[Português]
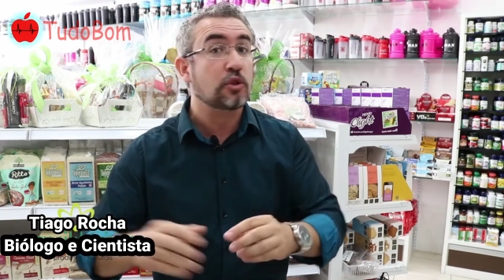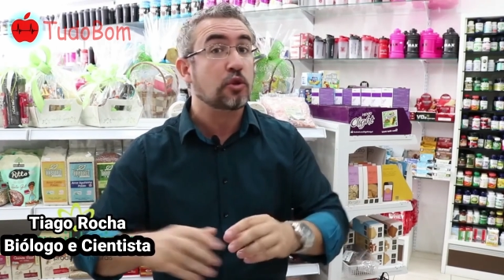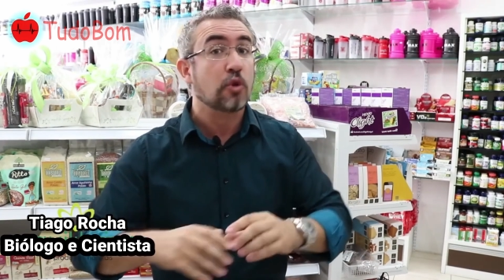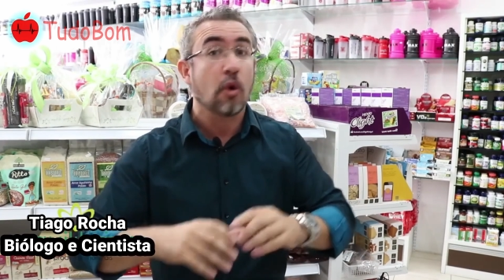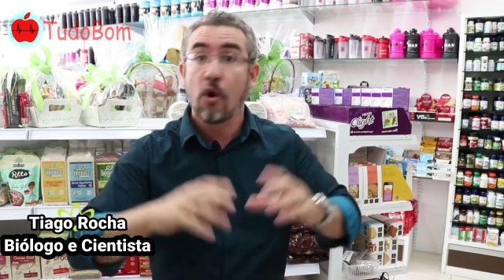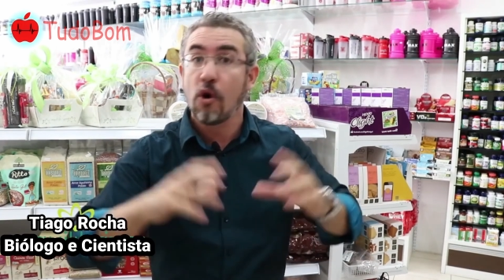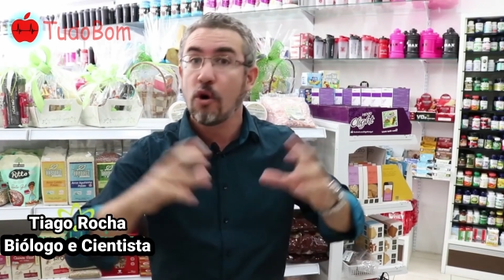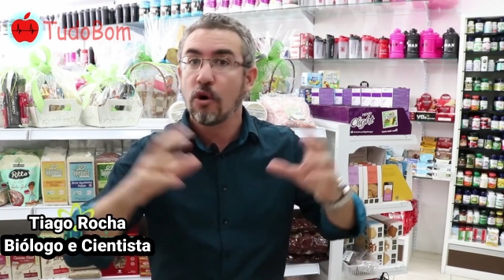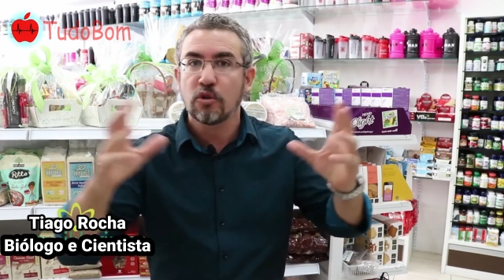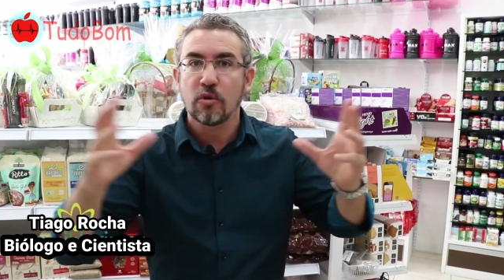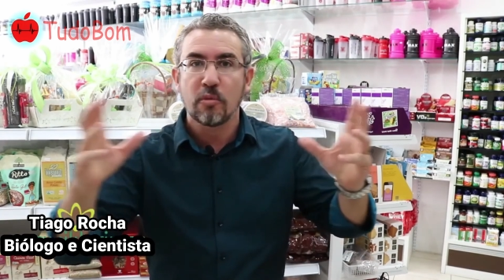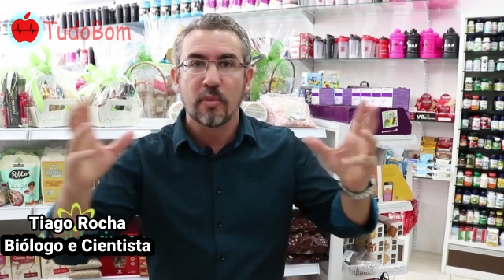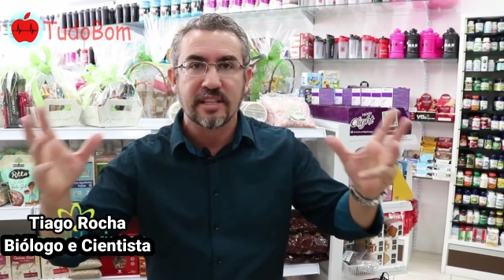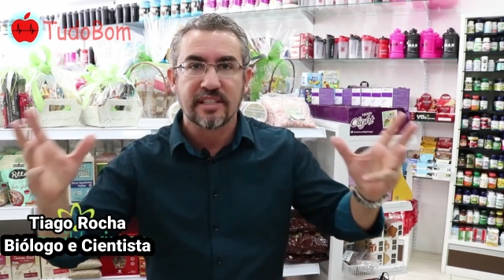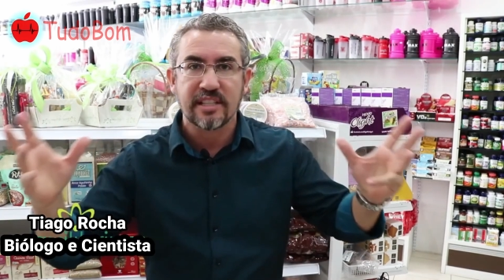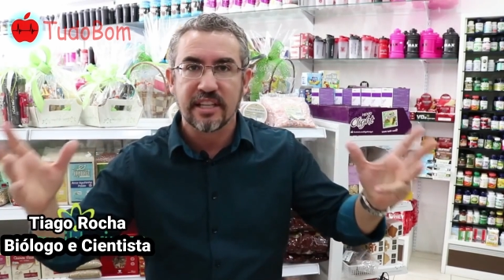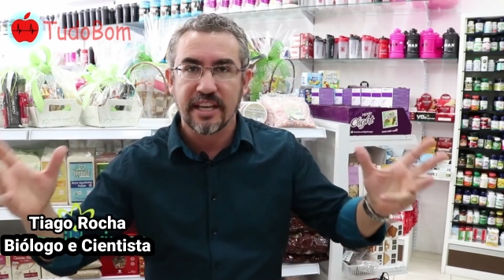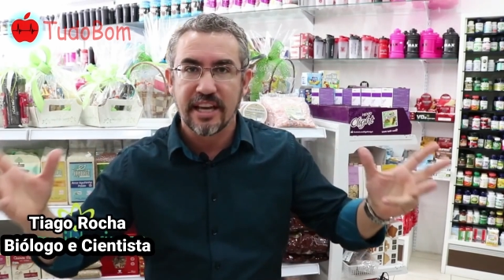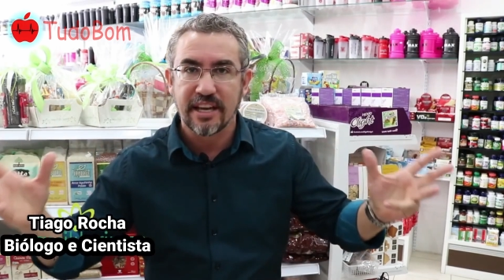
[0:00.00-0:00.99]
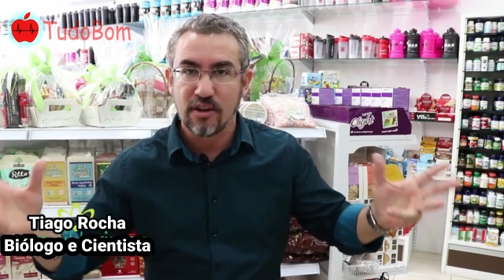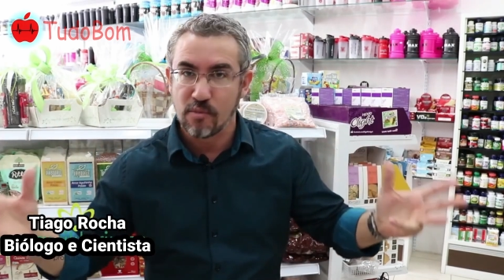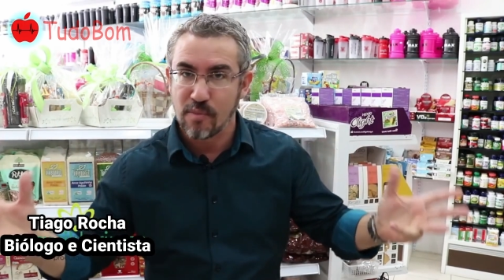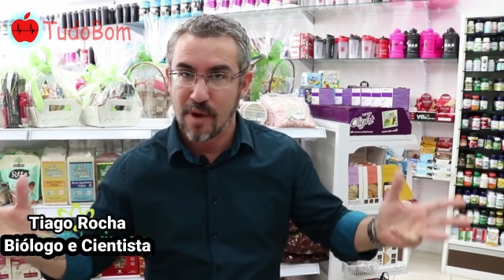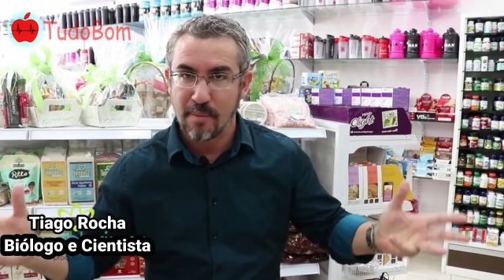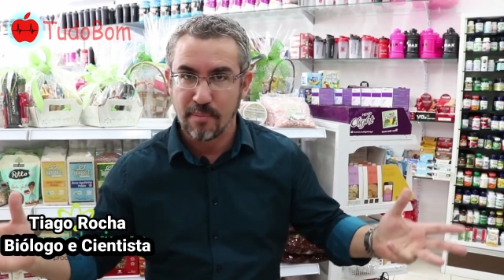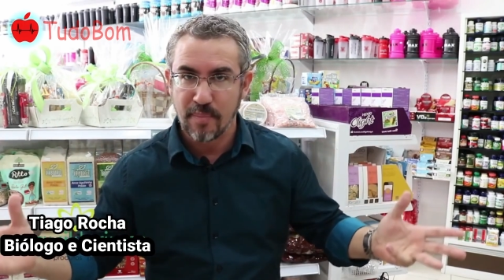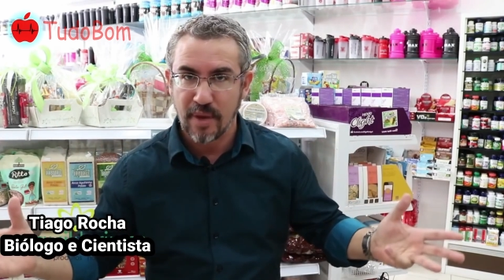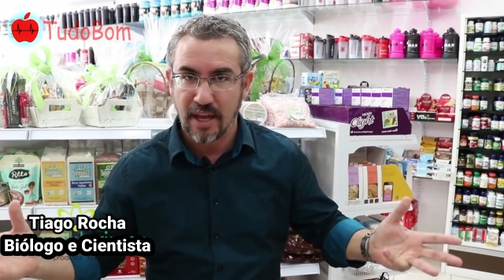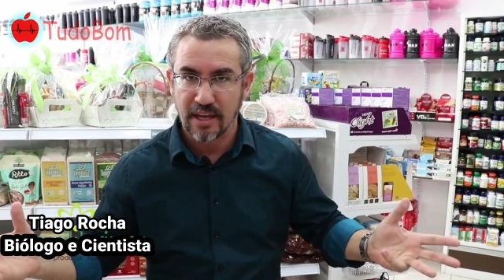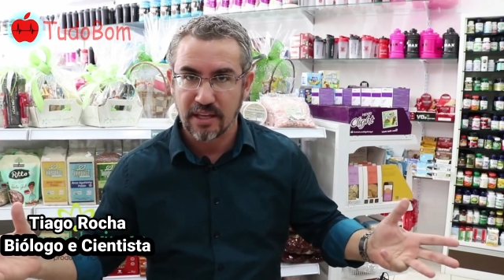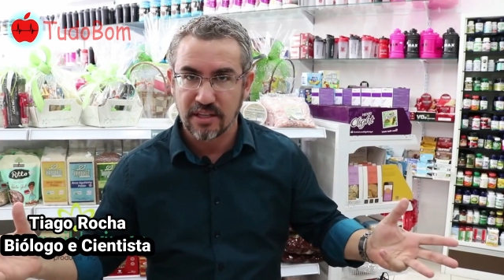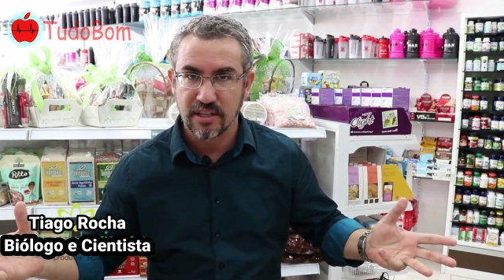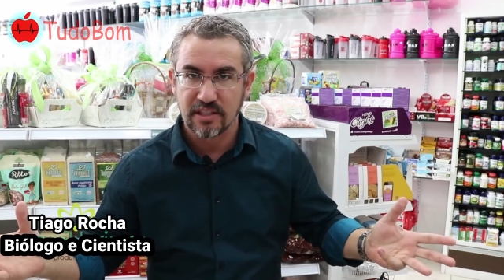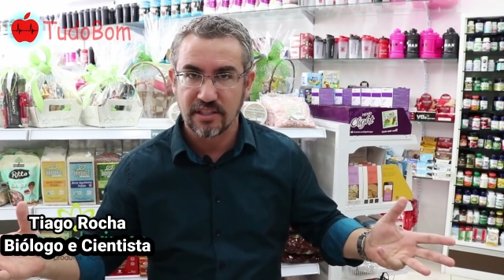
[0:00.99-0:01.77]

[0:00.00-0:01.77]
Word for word: Todo brasileiro é uma média